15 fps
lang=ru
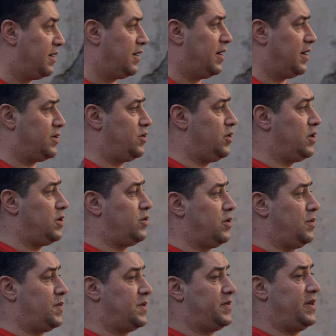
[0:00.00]
горы, а с той,
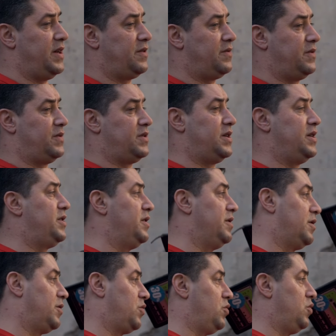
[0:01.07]
которая позволяет зайти
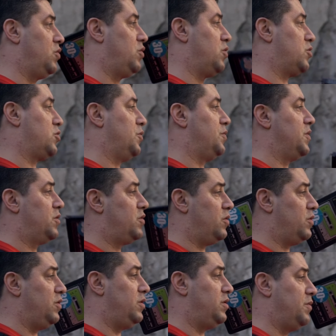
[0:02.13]
на такую гору, чтобы
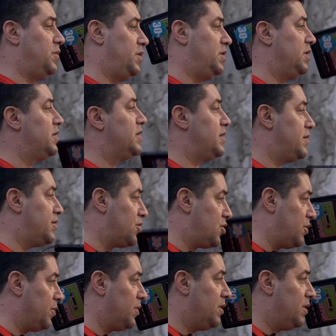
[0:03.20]
никто ты был
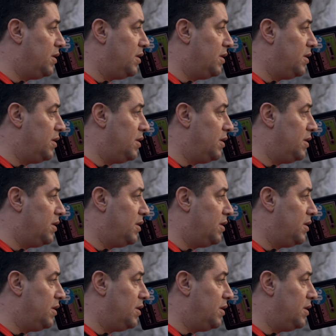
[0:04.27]
недостижим.